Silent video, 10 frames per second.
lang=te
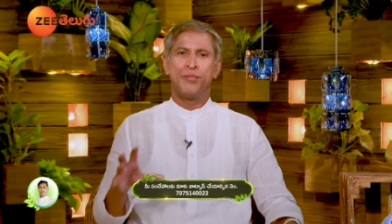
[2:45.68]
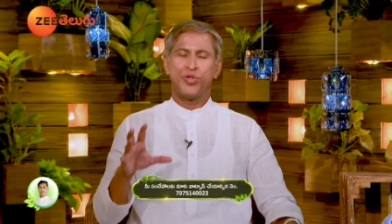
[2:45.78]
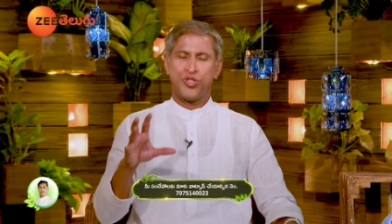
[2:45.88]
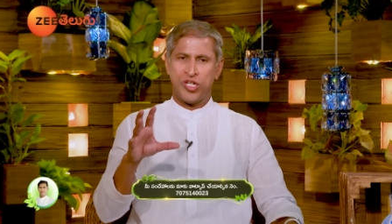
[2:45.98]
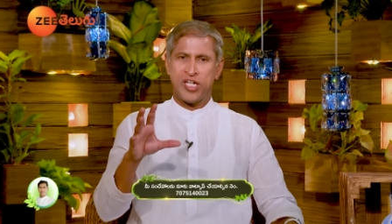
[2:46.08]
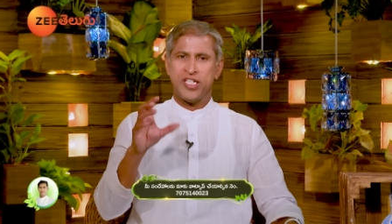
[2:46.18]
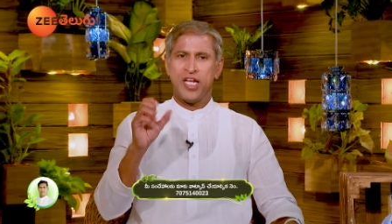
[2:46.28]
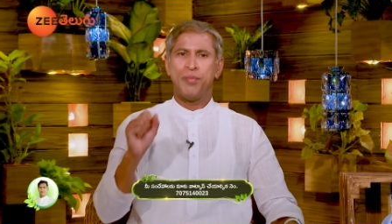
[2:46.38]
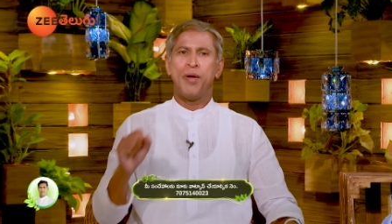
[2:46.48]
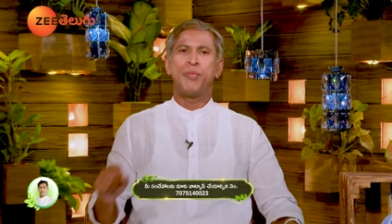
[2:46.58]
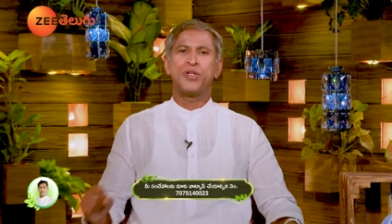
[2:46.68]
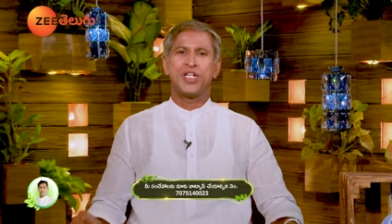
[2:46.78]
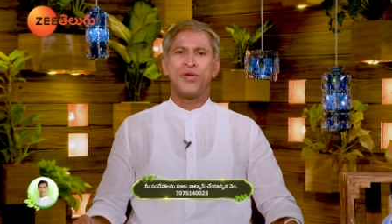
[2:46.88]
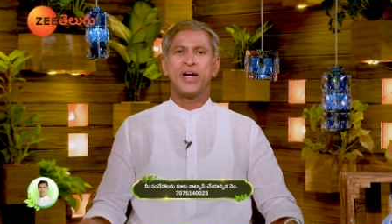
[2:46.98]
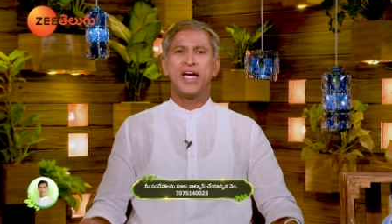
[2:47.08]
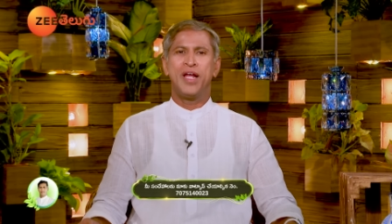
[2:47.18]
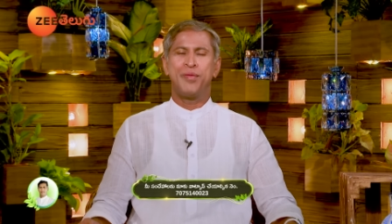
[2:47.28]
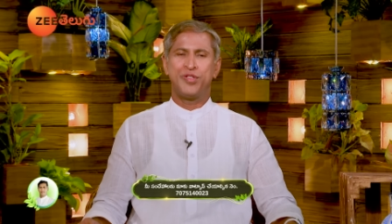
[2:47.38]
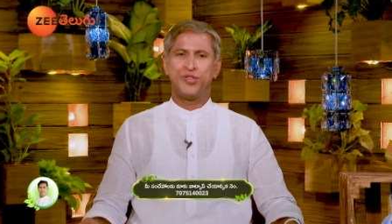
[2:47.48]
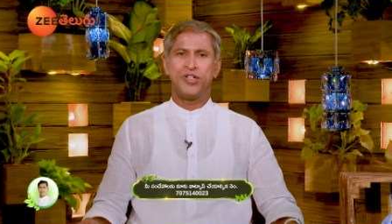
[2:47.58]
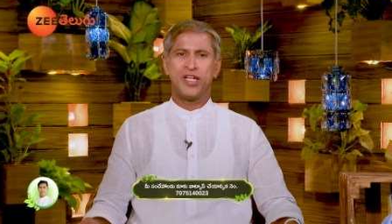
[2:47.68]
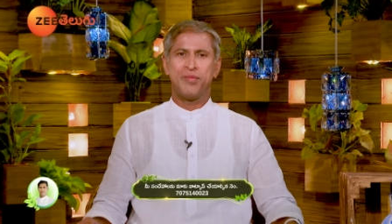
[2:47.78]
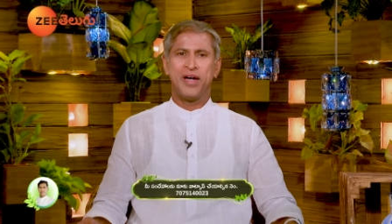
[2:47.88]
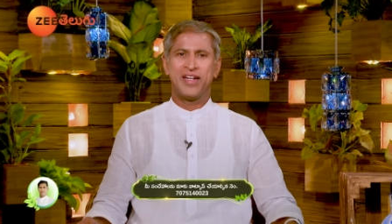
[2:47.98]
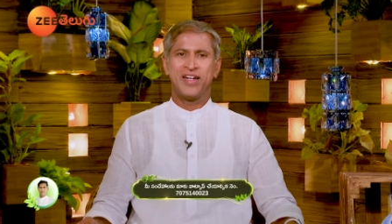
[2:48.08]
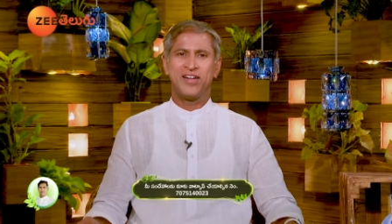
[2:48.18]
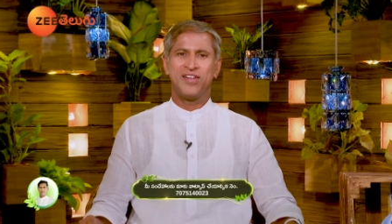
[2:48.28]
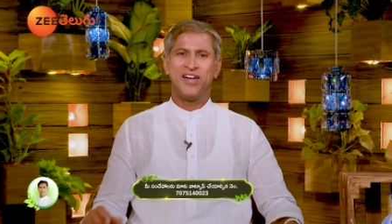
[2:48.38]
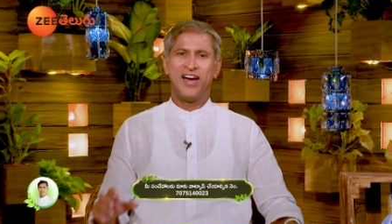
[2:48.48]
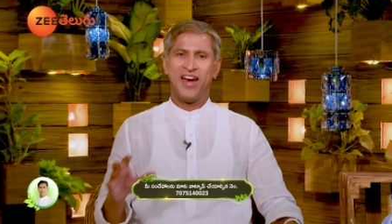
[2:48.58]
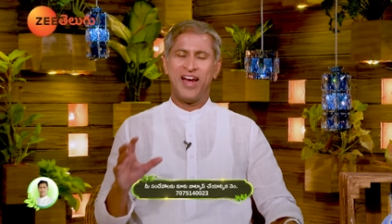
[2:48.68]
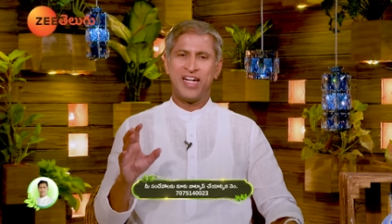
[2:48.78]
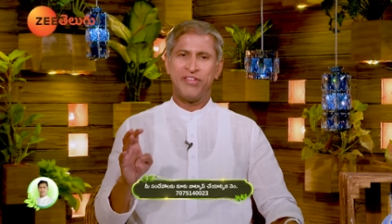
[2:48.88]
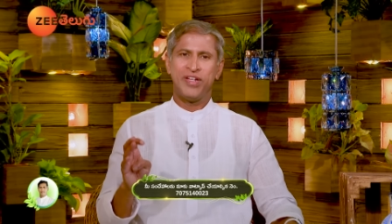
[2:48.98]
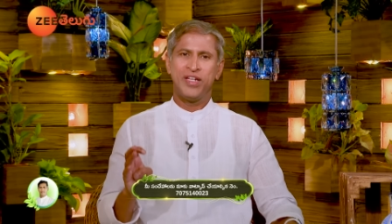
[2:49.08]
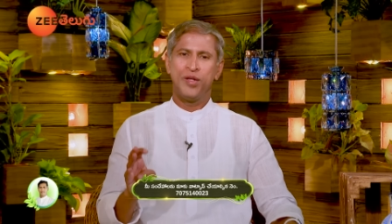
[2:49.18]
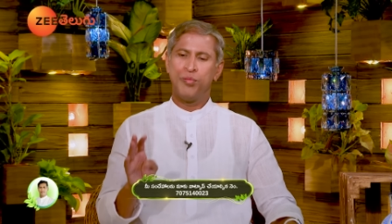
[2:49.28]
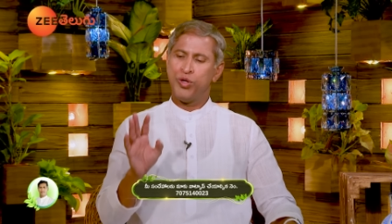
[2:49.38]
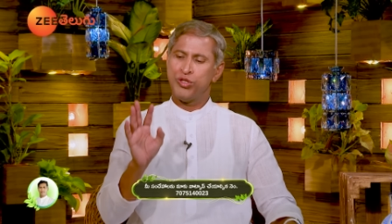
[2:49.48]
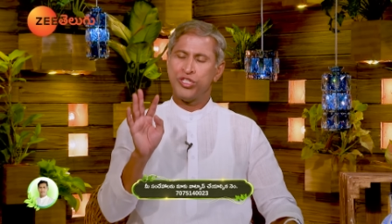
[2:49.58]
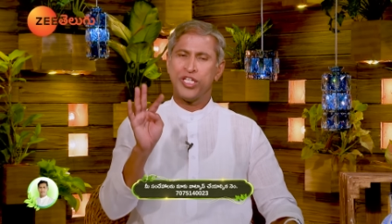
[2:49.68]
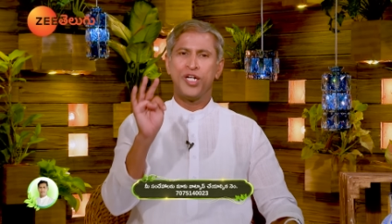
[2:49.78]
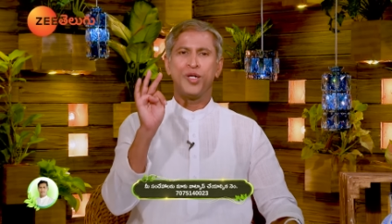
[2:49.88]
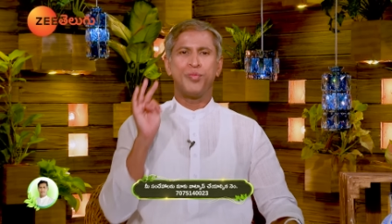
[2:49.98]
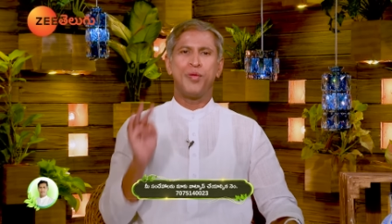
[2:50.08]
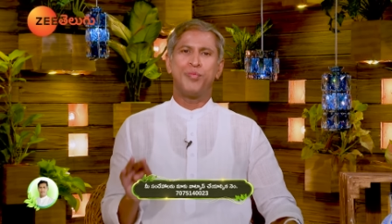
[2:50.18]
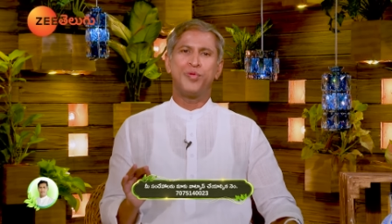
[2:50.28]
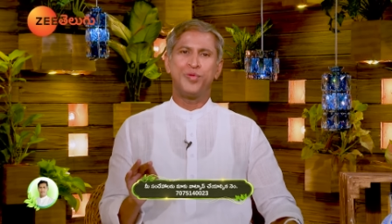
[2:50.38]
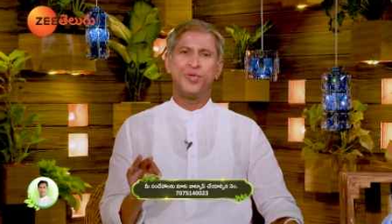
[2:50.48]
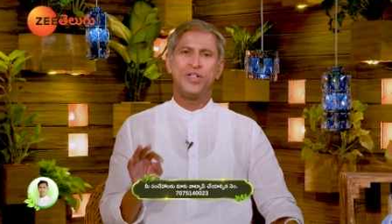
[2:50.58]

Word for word: పుచ్చగింజల పప్పు చవగ్గా లభిస్తుంటాయి మార్కెట్లో అలాంటివి పొద్దుతిరుగుడు పప్పు